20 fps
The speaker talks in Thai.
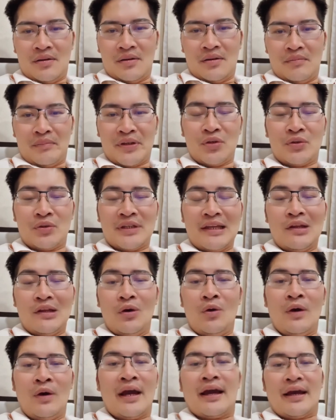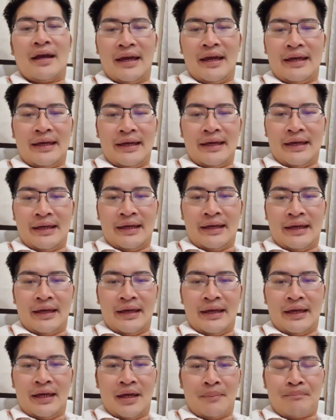ไปอยู่ในรูอะไอ
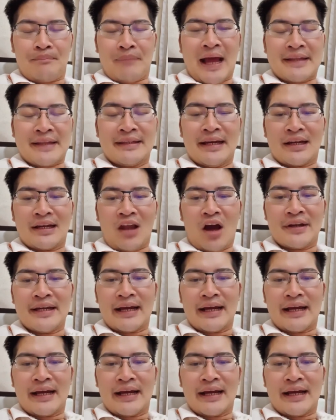พันหนึ่งล้อ